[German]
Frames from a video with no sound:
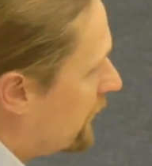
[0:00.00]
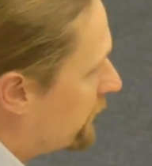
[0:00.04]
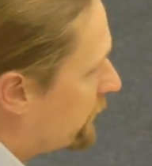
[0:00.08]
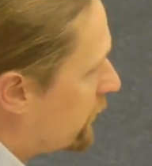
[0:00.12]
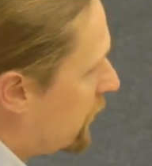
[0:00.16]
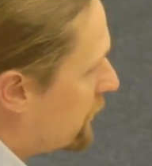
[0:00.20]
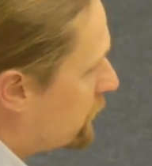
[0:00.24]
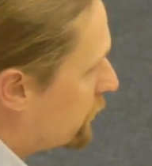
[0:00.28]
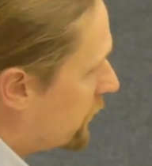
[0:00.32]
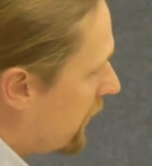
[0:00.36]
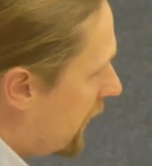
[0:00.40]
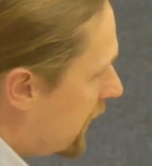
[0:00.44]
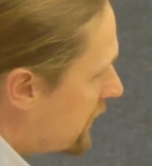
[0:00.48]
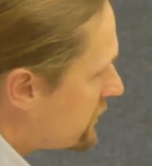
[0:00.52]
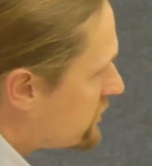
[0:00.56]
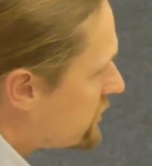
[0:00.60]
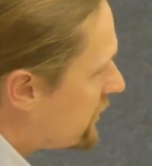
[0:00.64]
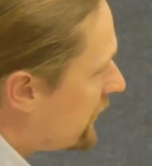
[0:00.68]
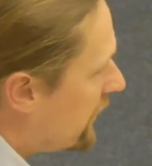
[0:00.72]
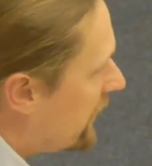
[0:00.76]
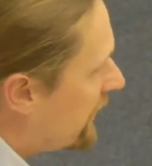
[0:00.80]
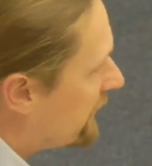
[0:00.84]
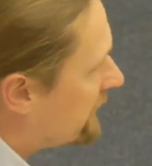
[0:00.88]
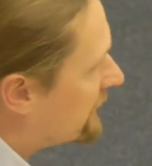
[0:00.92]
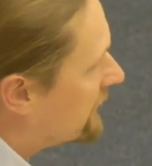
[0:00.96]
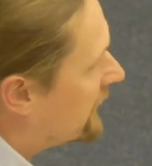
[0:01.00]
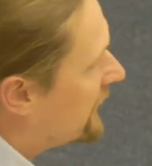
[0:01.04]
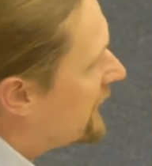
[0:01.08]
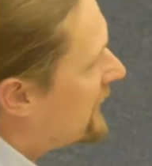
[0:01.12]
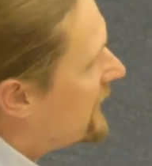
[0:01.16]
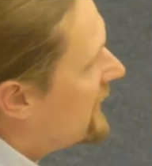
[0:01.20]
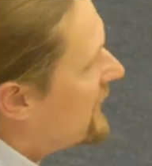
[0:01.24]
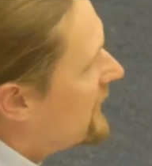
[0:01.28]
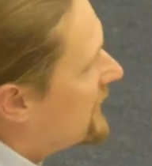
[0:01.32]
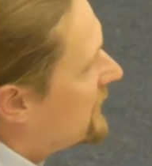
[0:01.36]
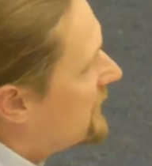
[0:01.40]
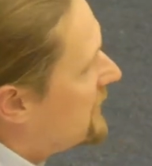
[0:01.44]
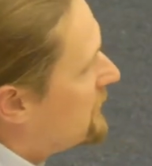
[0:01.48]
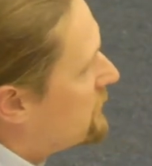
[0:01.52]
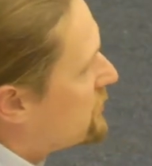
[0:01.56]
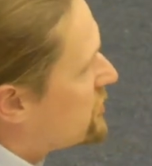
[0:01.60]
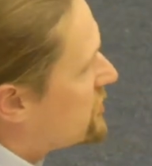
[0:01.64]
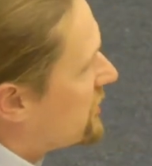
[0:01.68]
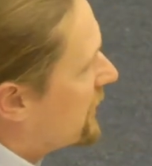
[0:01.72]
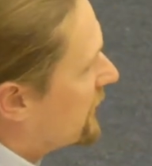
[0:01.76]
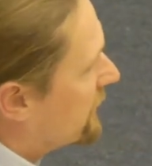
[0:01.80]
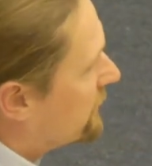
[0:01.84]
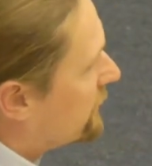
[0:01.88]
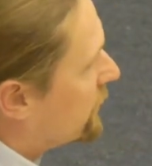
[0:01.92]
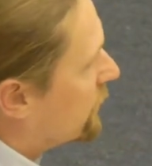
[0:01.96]
der Leipziger Straße.
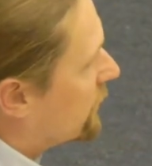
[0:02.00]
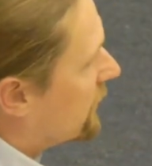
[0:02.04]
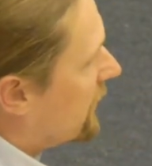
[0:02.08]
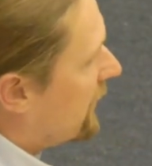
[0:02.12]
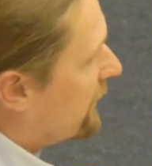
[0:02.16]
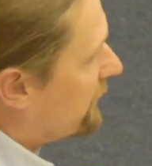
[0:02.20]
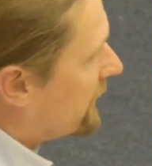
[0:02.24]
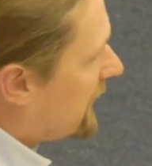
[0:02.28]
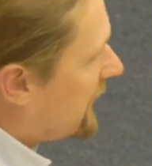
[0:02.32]
Mehrheitlich